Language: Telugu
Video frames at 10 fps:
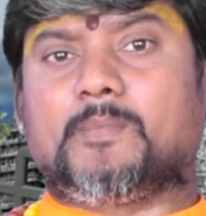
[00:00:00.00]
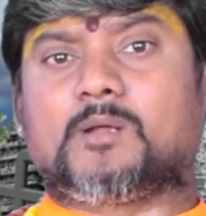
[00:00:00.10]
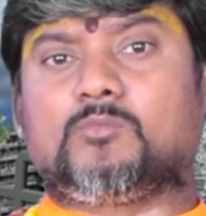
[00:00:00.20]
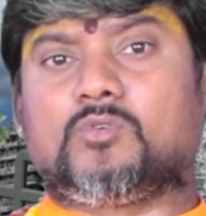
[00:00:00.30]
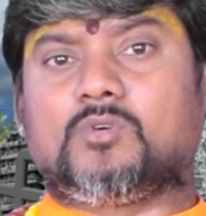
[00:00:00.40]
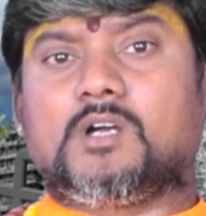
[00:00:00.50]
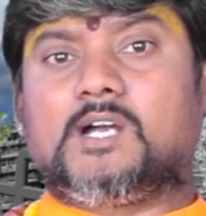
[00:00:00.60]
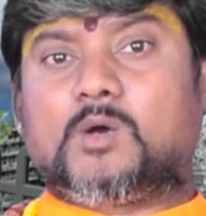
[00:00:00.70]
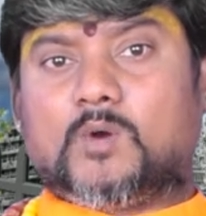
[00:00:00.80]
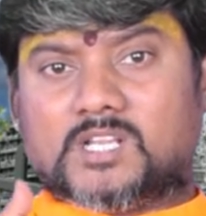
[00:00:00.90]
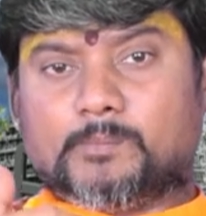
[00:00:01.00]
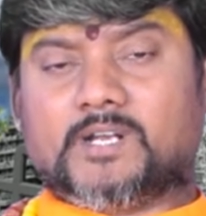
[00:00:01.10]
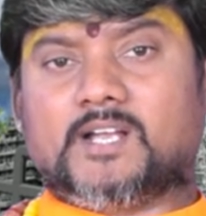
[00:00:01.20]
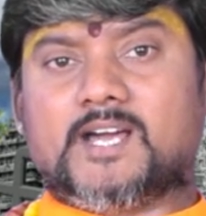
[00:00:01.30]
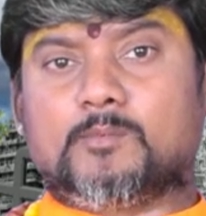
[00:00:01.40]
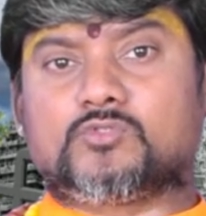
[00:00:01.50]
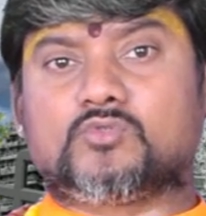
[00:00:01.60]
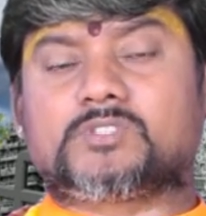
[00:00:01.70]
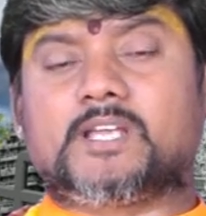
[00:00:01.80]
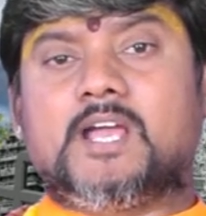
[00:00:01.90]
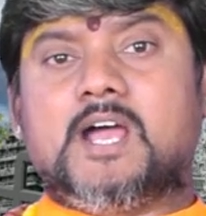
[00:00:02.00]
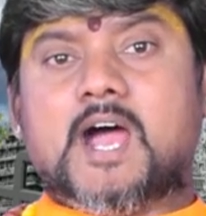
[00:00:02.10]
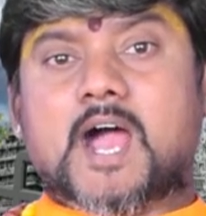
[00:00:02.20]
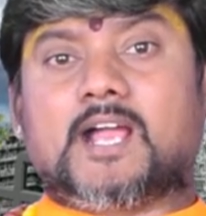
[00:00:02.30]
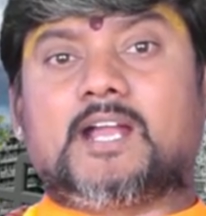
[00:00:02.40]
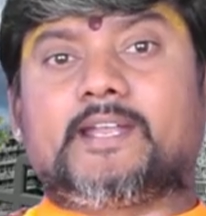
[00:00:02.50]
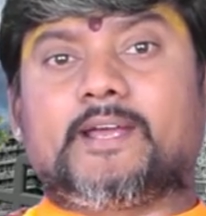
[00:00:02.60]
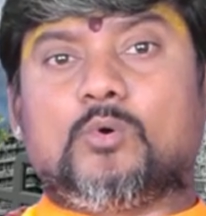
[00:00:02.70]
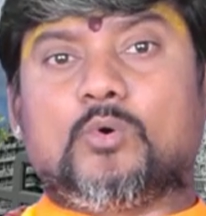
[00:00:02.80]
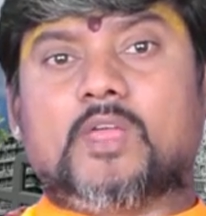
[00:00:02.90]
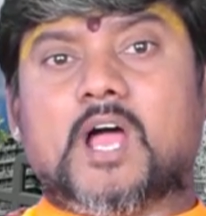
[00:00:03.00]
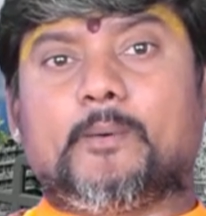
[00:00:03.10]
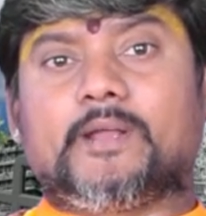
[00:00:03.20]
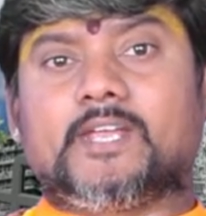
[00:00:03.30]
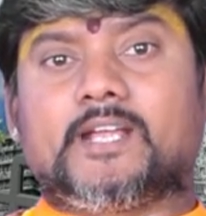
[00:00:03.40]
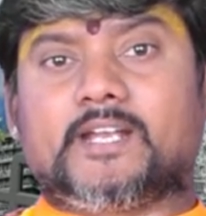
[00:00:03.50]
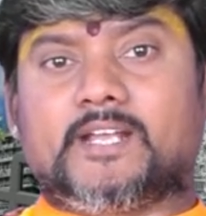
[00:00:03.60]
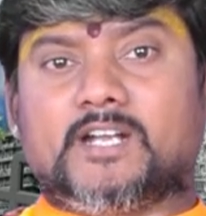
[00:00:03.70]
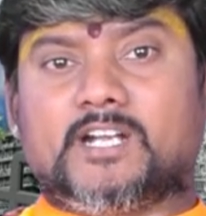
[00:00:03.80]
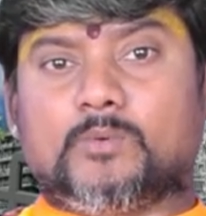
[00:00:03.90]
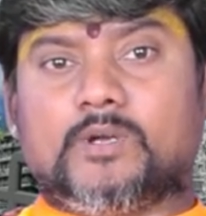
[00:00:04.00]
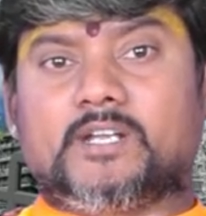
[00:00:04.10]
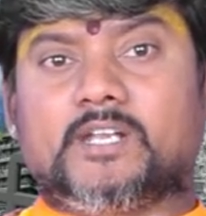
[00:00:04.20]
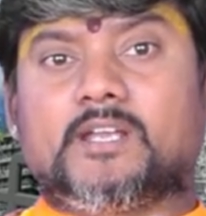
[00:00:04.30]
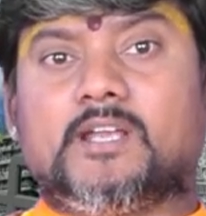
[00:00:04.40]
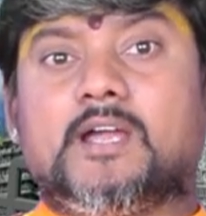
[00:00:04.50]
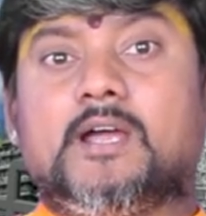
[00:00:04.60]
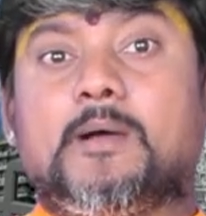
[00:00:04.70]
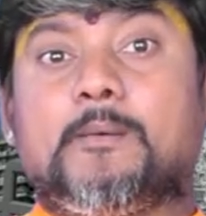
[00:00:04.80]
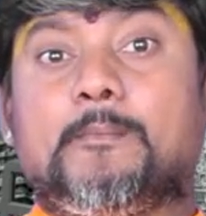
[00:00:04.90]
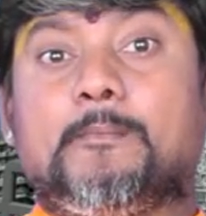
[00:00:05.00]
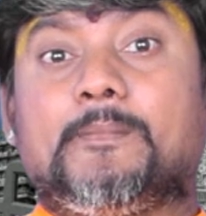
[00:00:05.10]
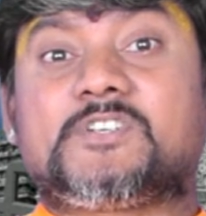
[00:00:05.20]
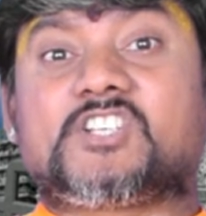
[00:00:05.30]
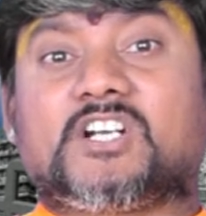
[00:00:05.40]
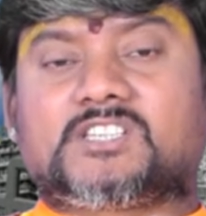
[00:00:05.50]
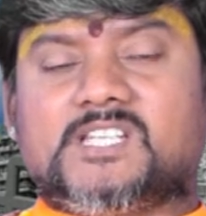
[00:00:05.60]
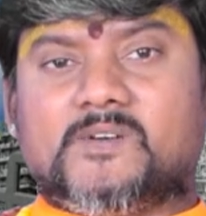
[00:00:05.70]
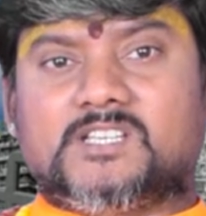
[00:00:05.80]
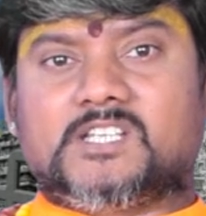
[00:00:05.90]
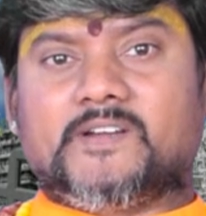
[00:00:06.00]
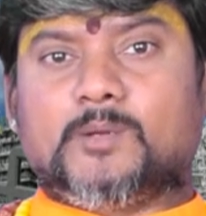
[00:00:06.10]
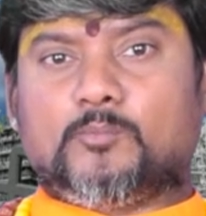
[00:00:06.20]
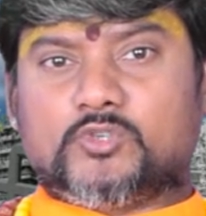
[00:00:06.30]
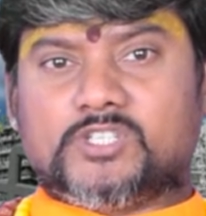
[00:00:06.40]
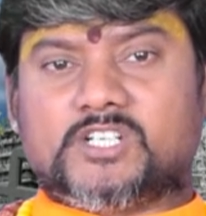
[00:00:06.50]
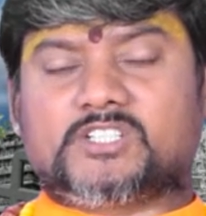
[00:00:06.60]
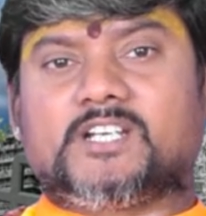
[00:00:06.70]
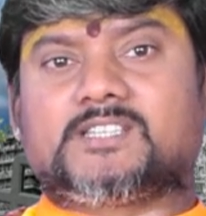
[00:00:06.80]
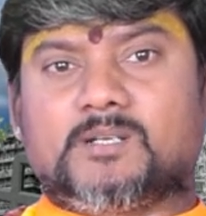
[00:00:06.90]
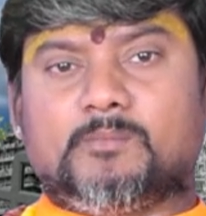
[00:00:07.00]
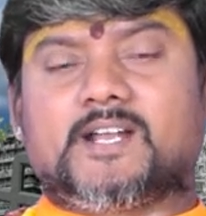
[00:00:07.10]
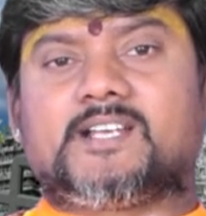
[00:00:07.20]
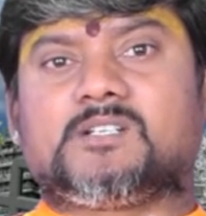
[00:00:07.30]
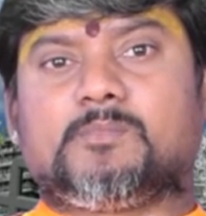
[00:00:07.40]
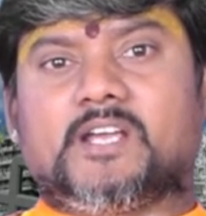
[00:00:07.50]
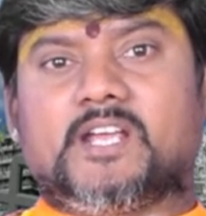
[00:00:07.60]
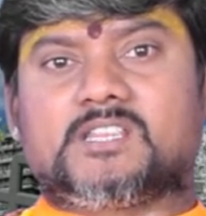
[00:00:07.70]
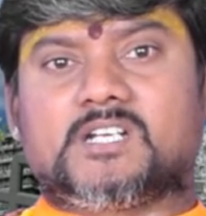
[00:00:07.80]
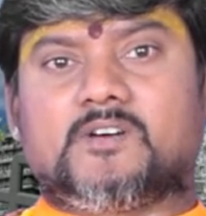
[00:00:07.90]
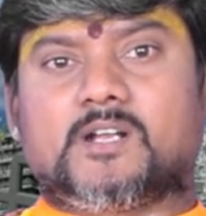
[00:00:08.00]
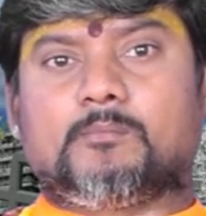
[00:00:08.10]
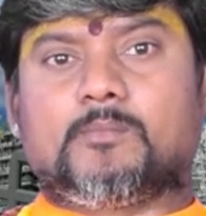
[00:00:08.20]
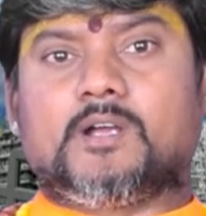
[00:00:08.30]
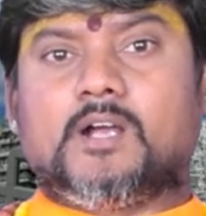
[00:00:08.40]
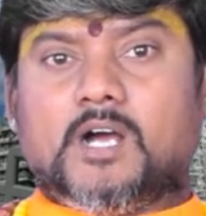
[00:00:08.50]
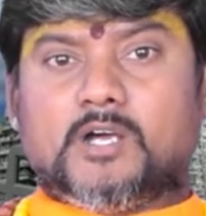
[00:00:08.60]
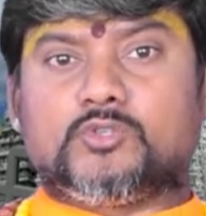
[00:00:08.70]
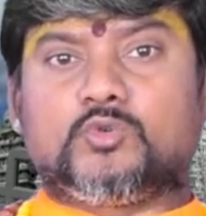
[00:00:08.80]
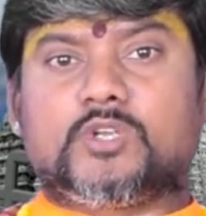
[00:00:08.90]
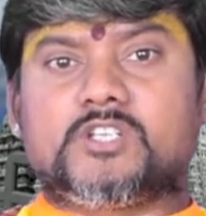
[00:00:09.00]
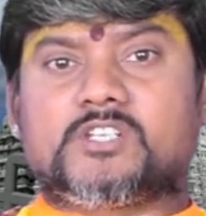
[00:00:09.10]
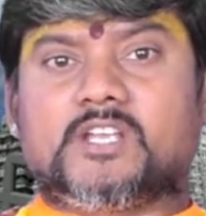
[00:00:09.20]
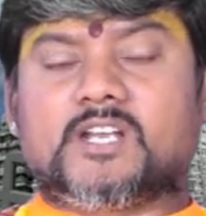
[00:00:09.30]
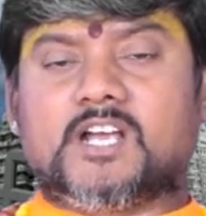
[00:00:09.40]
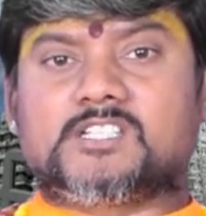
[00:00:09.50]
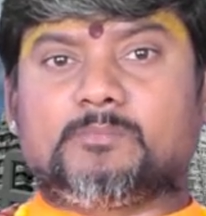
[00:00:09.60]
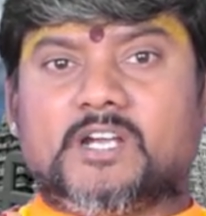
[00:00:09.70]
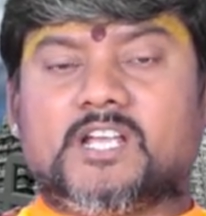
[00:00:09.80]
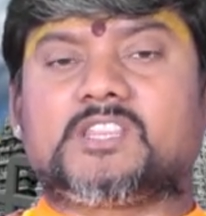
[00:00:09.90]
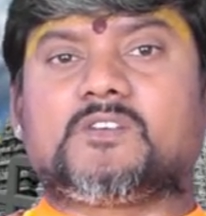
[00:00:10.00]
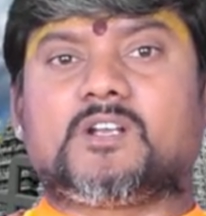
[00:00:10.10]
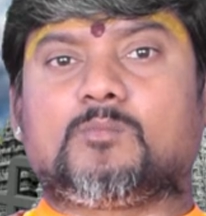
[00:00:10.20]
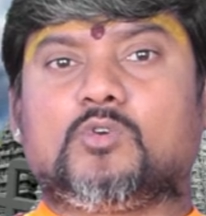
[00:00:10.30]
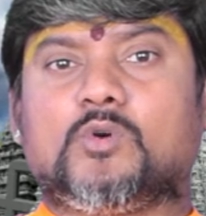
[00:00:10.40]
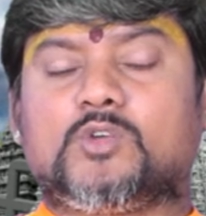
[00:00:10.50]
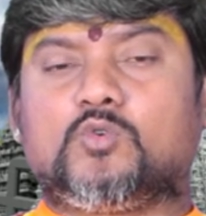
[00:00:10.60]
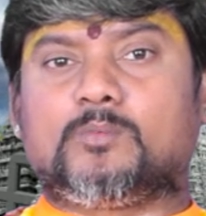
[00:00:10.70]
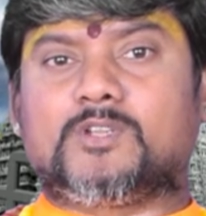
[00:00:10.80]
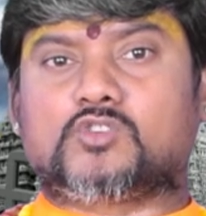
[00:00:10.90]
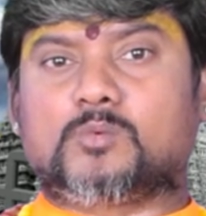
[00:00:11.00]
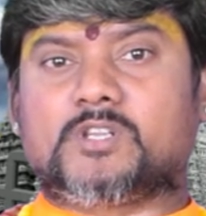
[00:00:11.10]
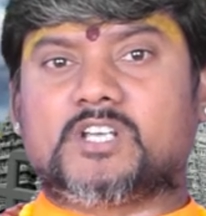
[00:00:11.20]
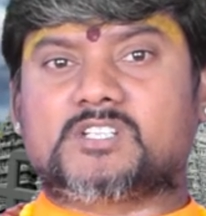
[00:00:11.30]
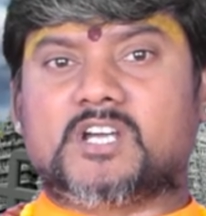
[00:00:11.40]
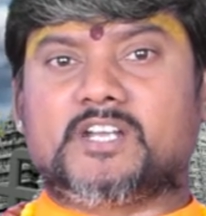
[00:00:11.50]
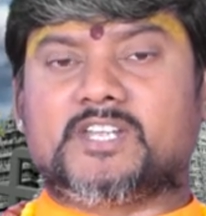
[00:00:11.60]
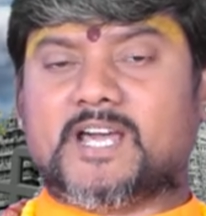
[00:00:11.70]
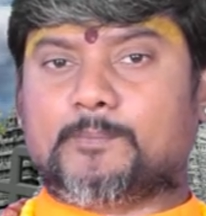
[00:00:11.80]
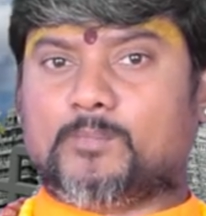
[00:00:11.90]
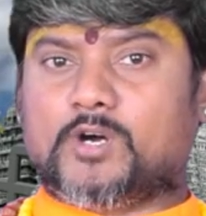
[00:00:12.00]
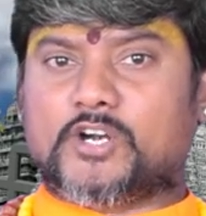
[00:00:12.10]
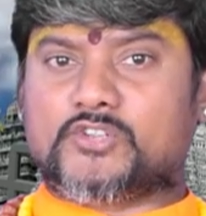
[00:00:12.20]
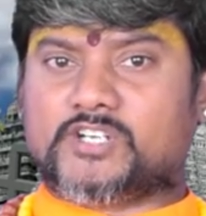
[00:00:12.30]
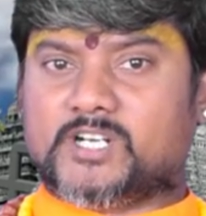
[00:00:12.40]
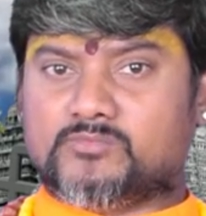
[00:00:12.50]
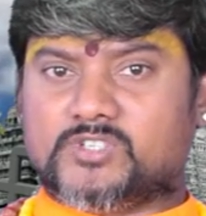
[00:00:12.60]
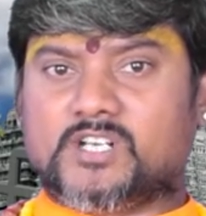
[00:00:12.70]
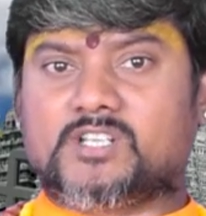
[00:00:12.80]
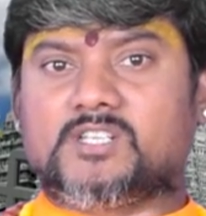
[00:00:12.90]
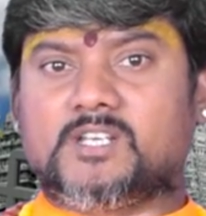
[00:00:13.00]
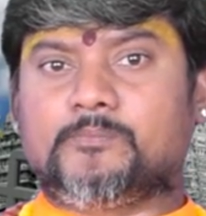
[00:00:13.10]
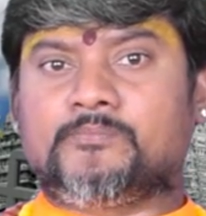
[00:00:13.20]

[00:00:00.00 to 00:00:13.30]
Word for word: మనము కొలత ప్రకారం చూస్తే అఖండ గోదావరి కరిగినటువంటి శక్తివంతమైన పుణ్యక్షేత్రం రాజమహేంద్రవరం అందు గురించి రాజమహేంద్రవరంలో ఈ గురుమంత్రోపదేశాన్ని ఏర్పాటు చేయడం జరిగింది